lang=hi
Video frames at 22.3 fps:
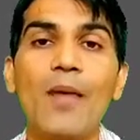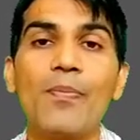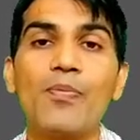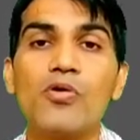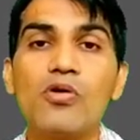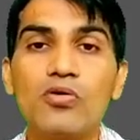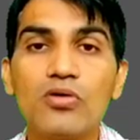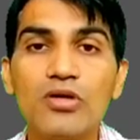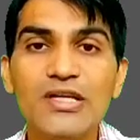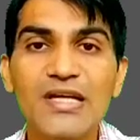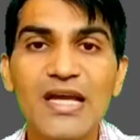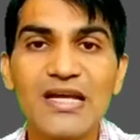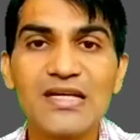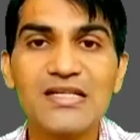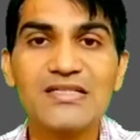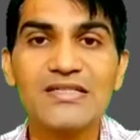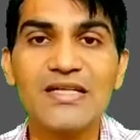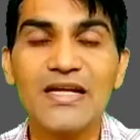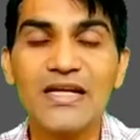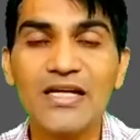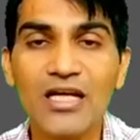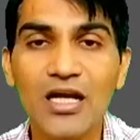आपको कोई
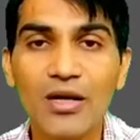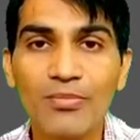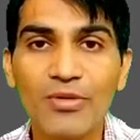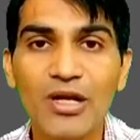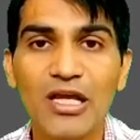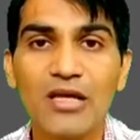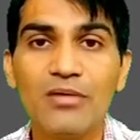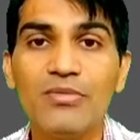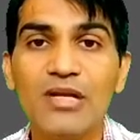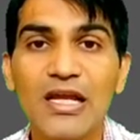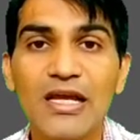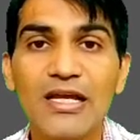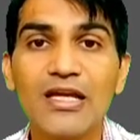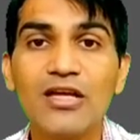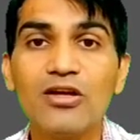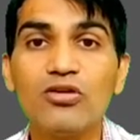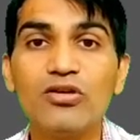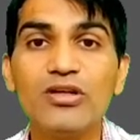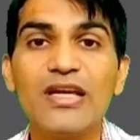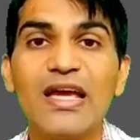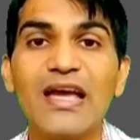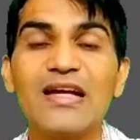एक्स्ट्रा इनकम नहीं मिलेगी
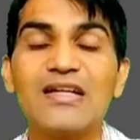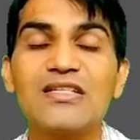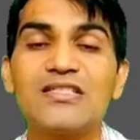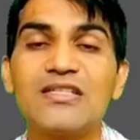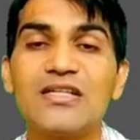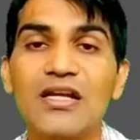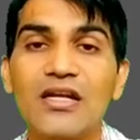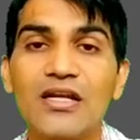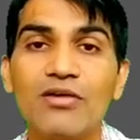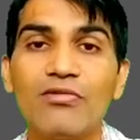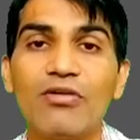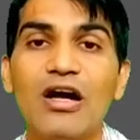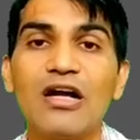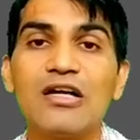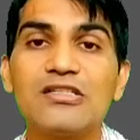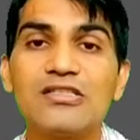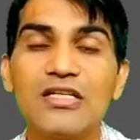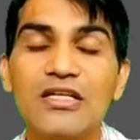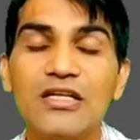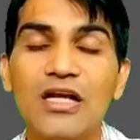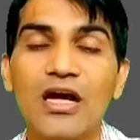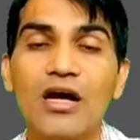कोई एक्स्ट्रा
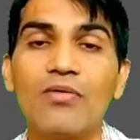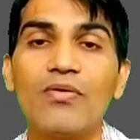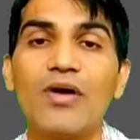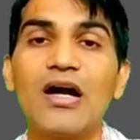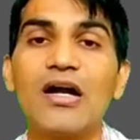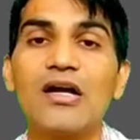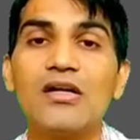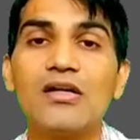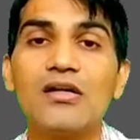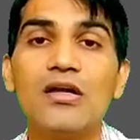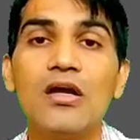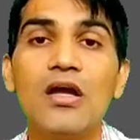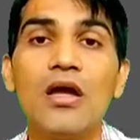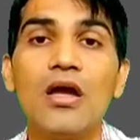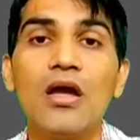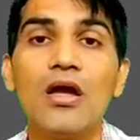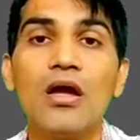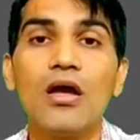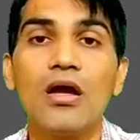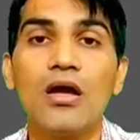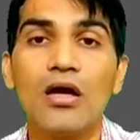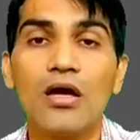रिवार्ड्स एंड अवार्ड
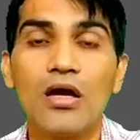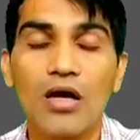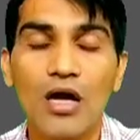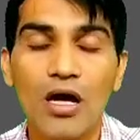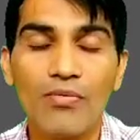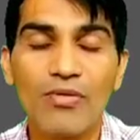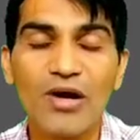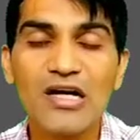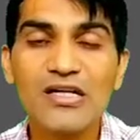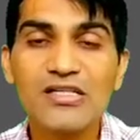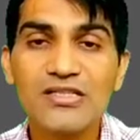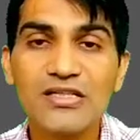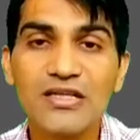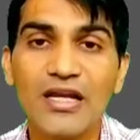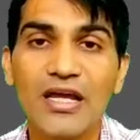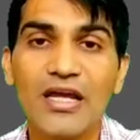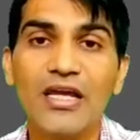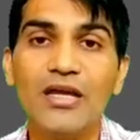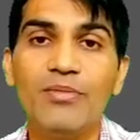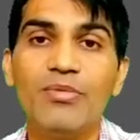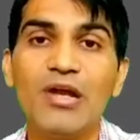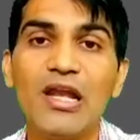अवार्ड्स
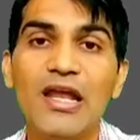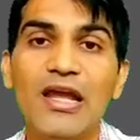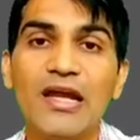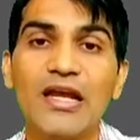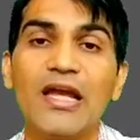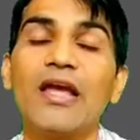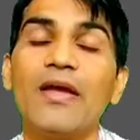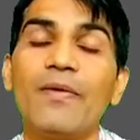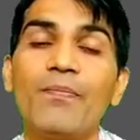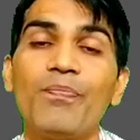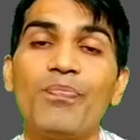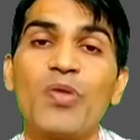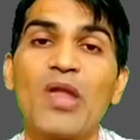नहीं मिलेंगे